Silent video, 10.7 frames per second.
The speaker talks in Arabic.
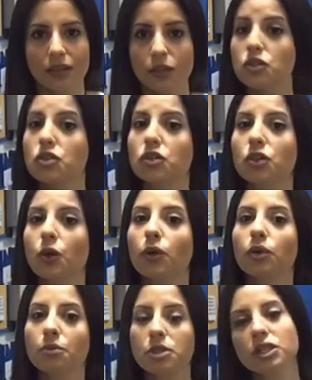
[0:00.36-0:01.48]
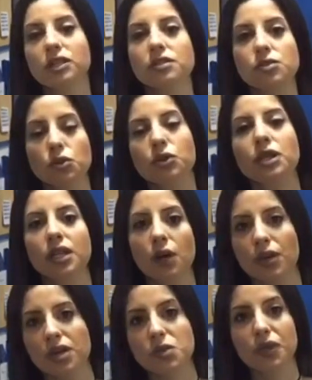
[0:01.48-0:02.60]
You should know إنه مشكلة طيور
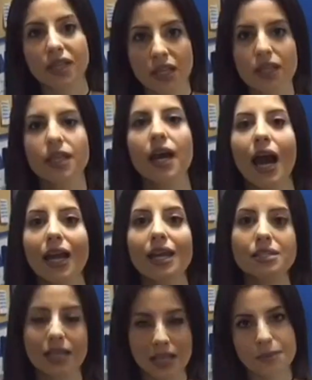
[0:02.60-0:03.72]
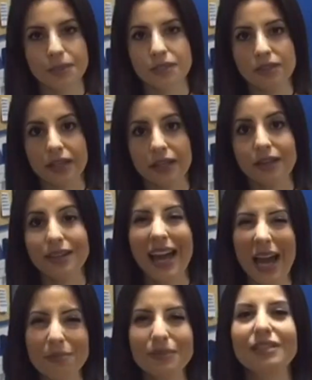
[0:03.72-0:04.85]
النورس وتأثيرها على سلامة الطيران
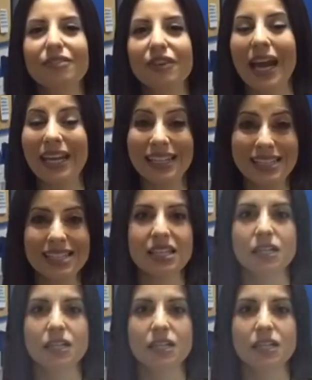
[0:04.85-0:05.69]
عم تتفاعل كتير